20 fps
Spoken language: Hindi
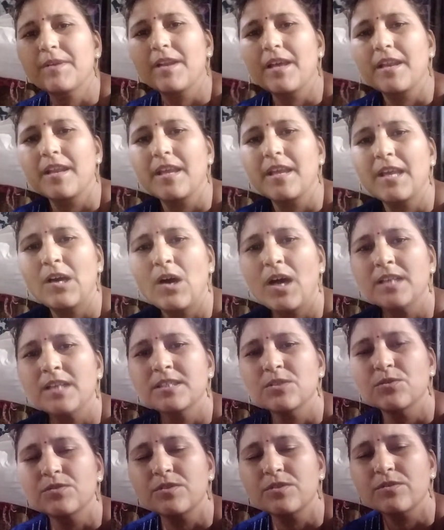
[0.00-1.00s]
बनाना है
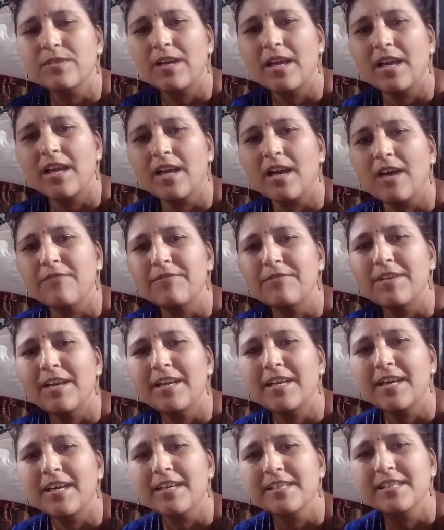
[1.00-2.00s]
आज हो चुका है काफ़ी
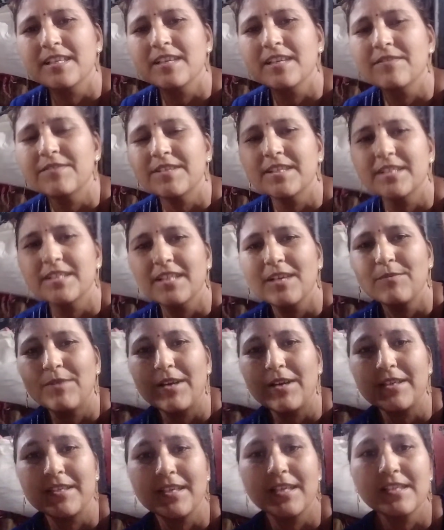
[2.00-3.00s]
लेट अक्सी की वजह से अभी
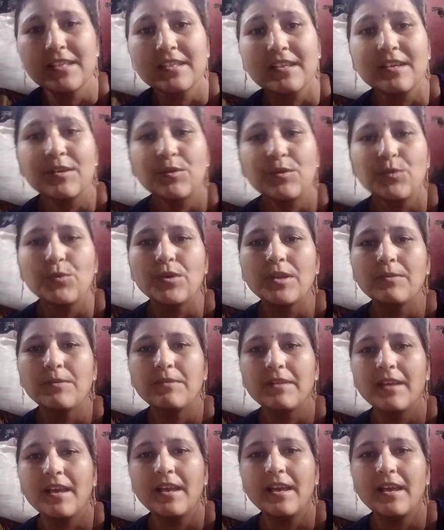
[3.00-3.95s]
अक्सी की स्कर्ट धोनी हुई